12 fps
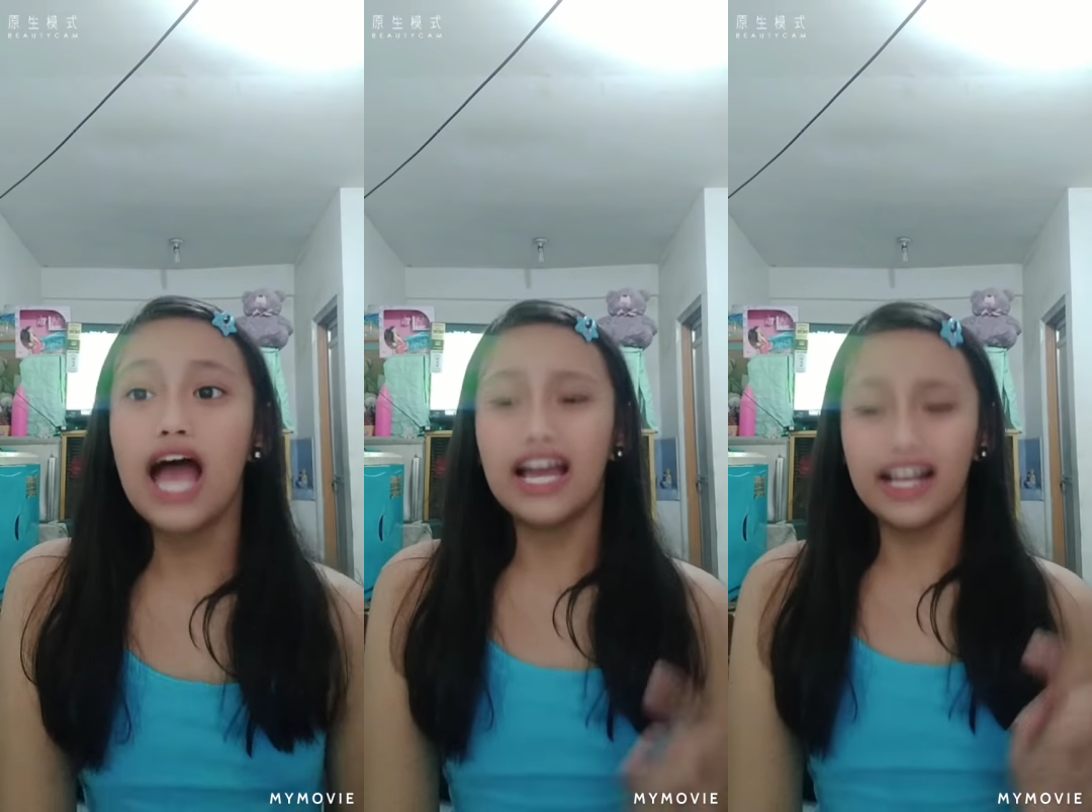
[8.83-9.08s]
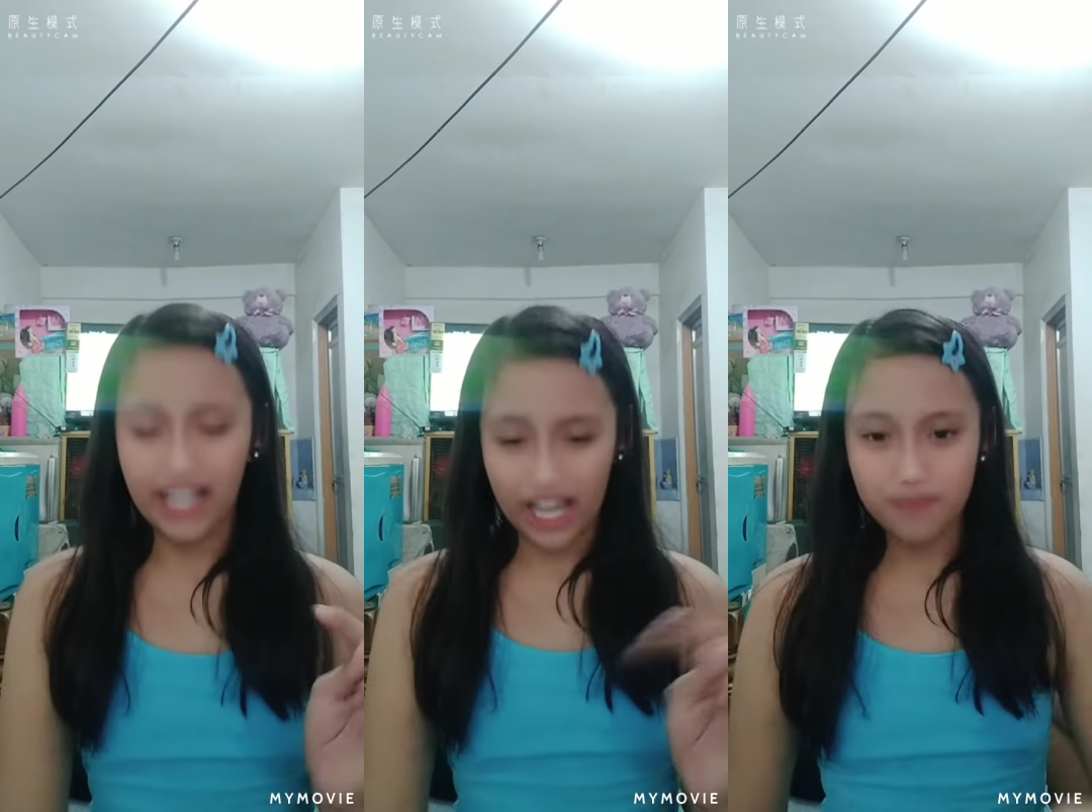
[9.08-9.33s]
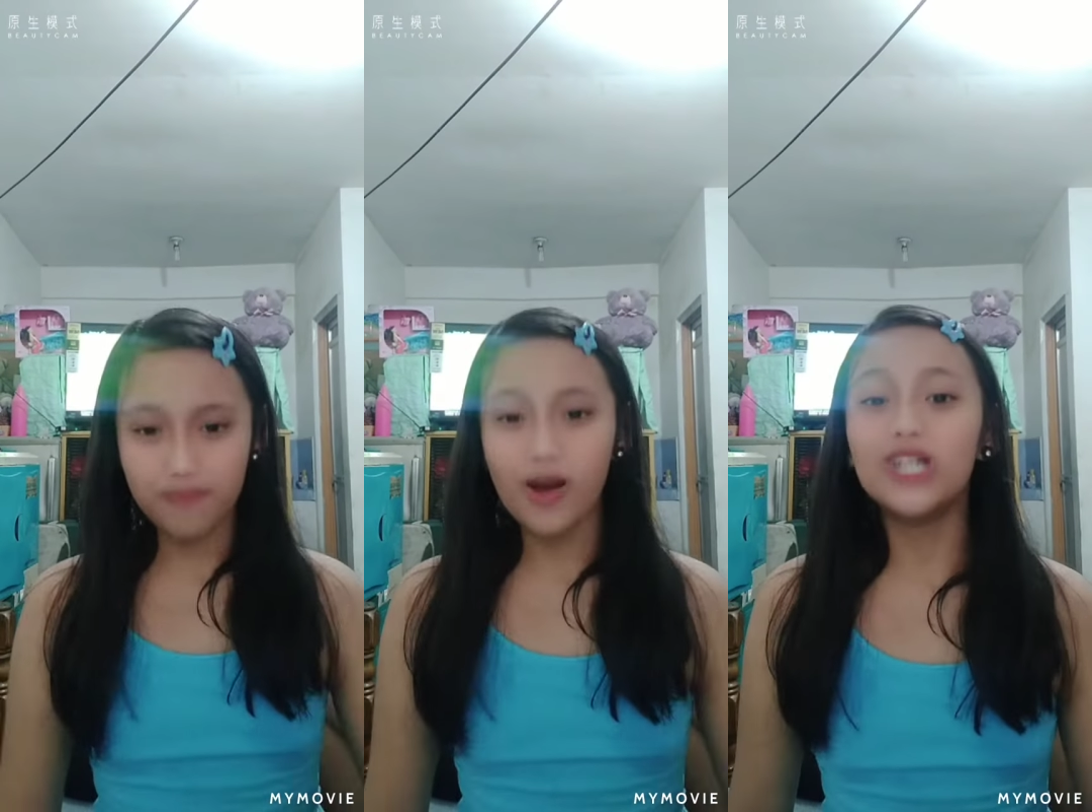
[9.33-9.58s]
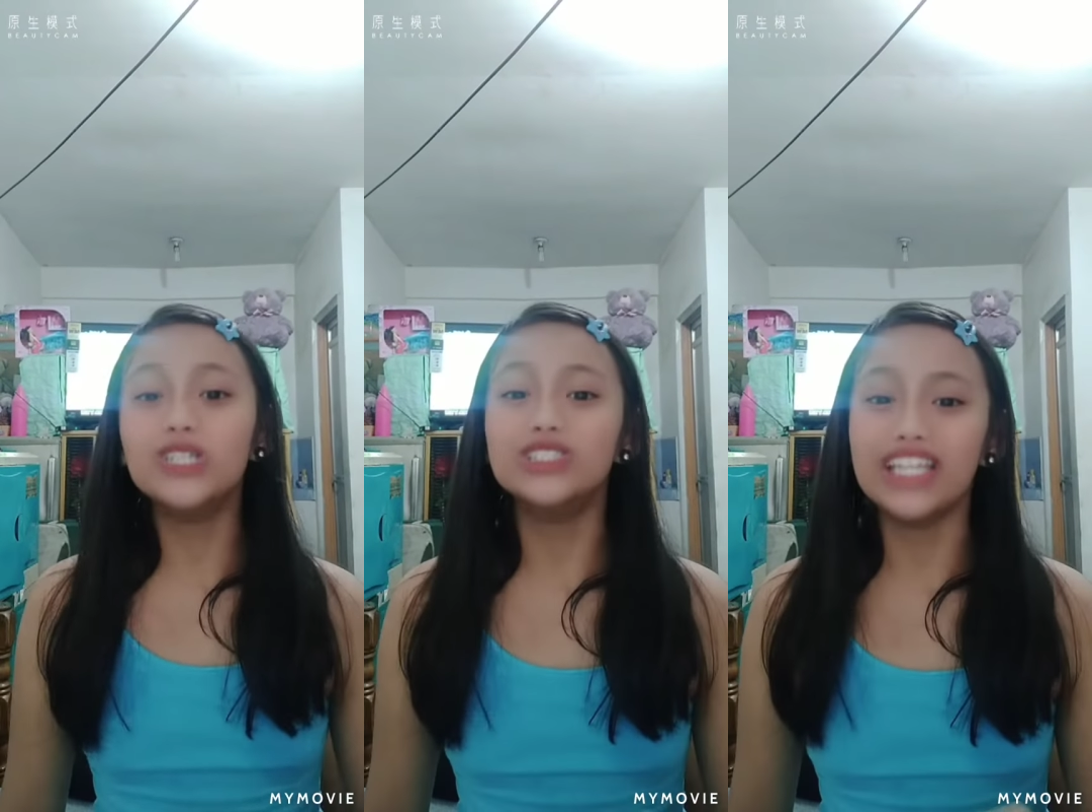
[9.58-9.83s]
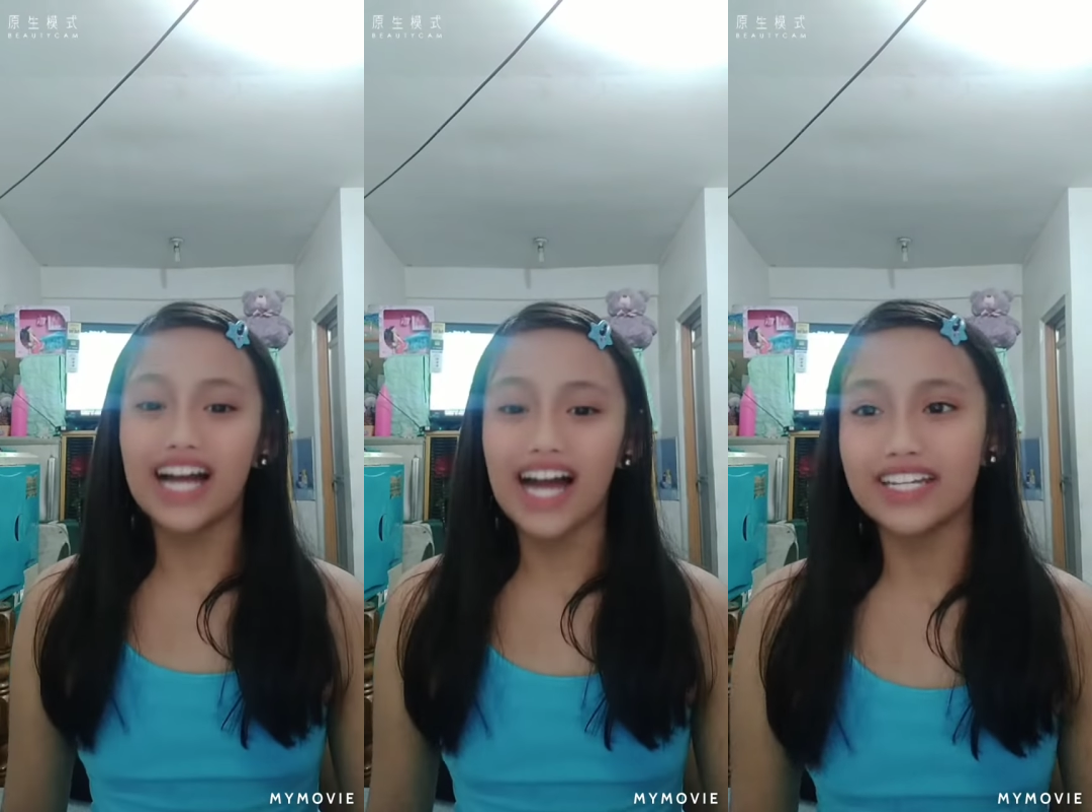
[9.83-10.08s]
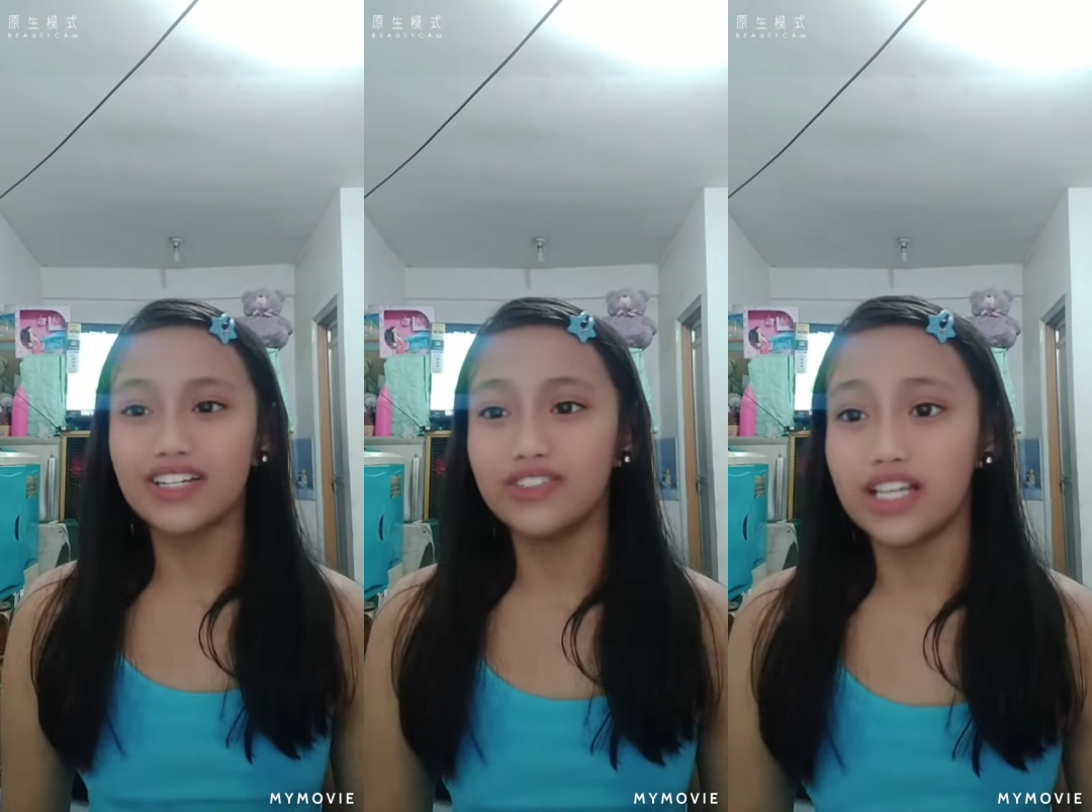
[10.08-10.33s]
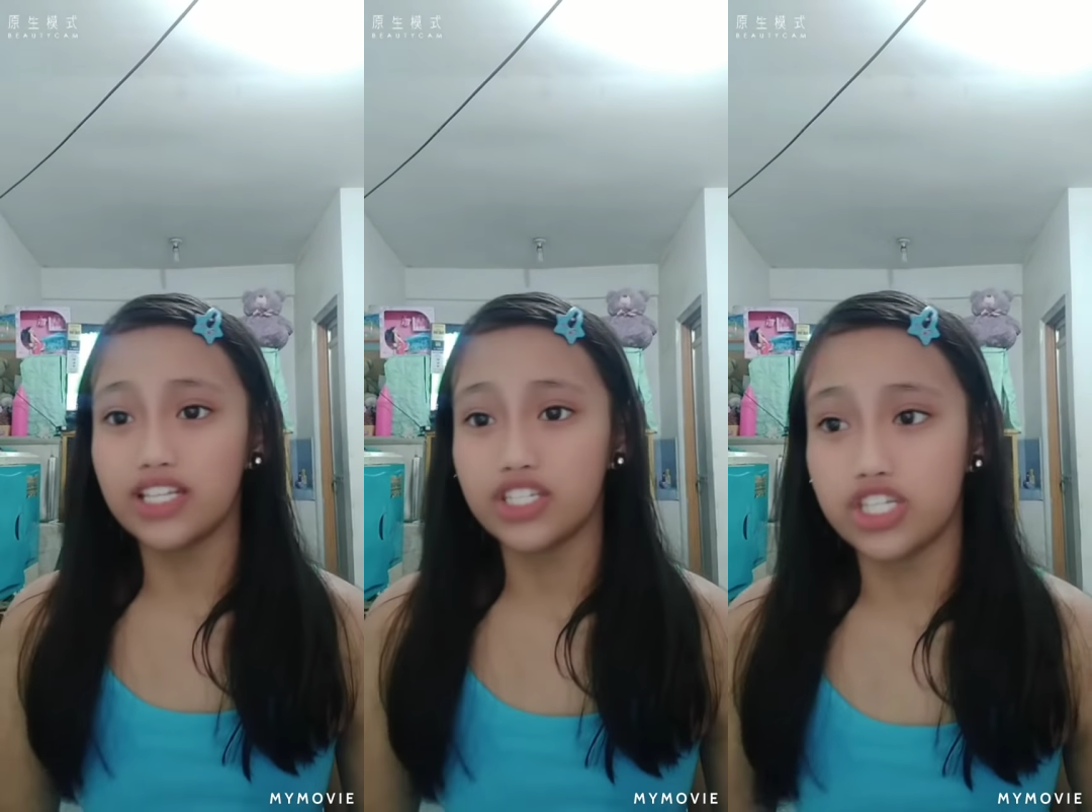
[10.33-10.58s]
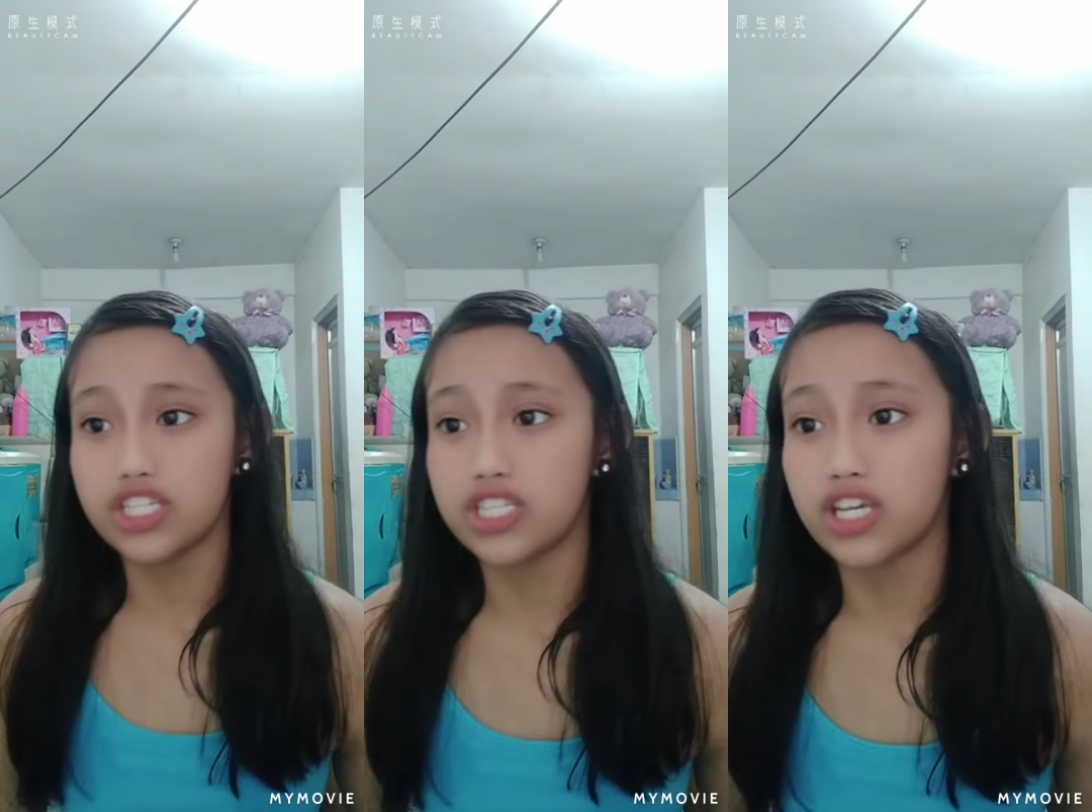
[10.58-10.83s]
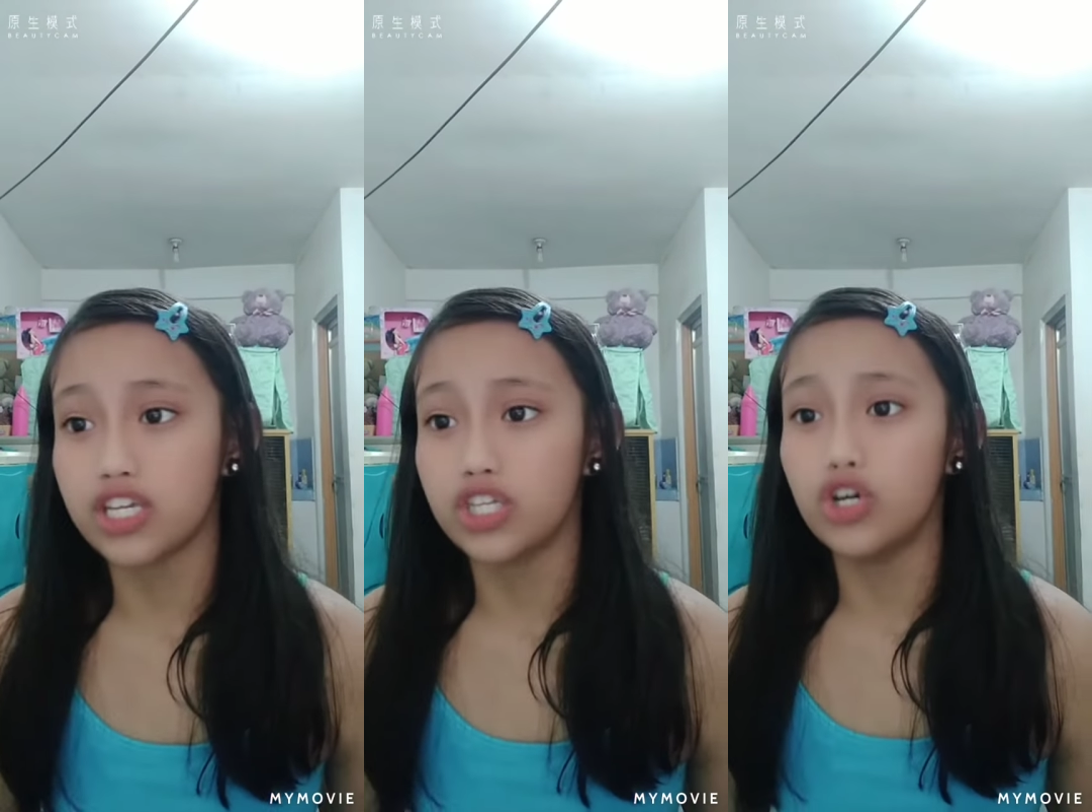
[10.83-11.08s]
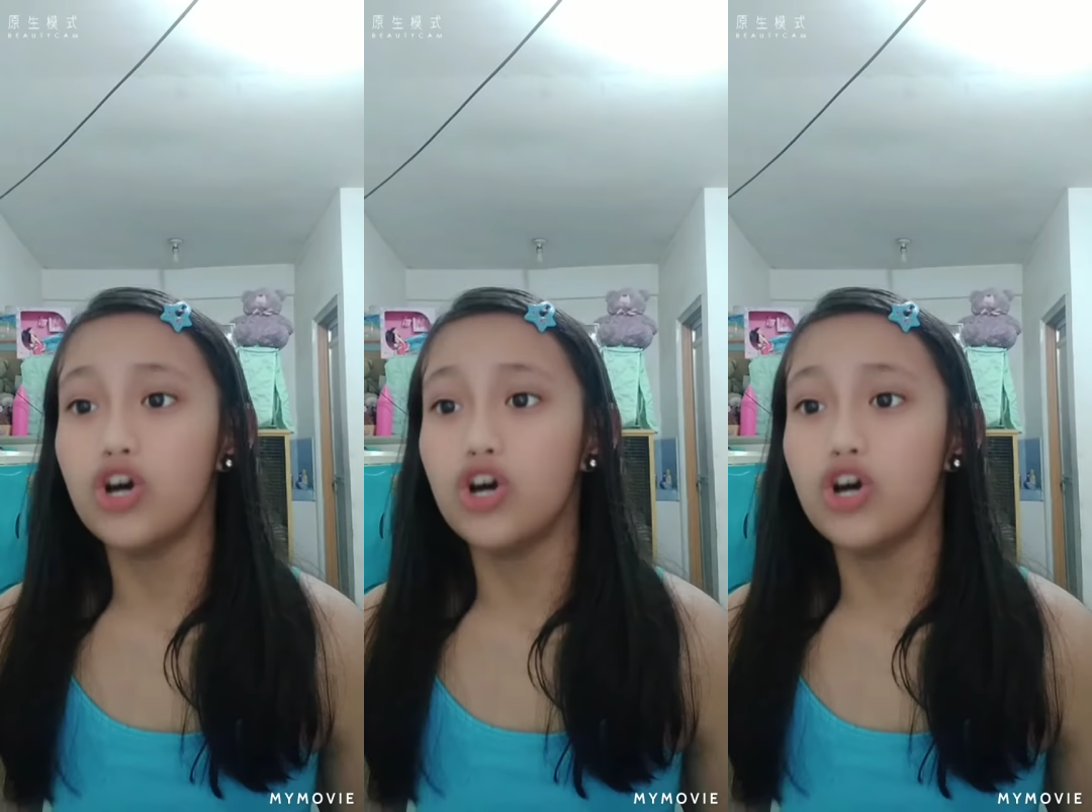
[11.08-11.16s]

ngayon po ang unang araw ng GCQ.